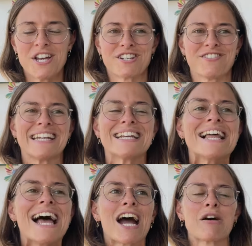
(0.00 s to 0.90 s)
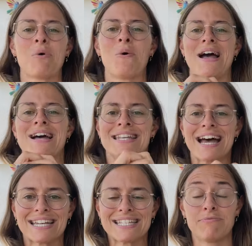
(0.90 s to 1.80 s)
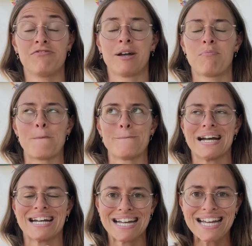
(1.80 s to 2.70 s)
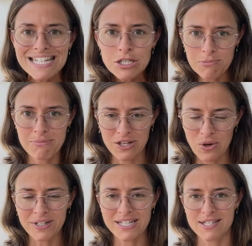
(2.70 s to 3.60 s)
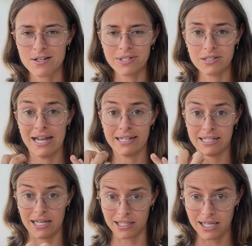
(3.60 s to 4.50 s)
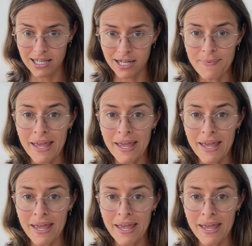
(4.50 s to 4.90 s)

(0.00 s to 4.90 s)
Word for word: j'avais clairement un archétype vraiment prédominant qui est celui de la guerrière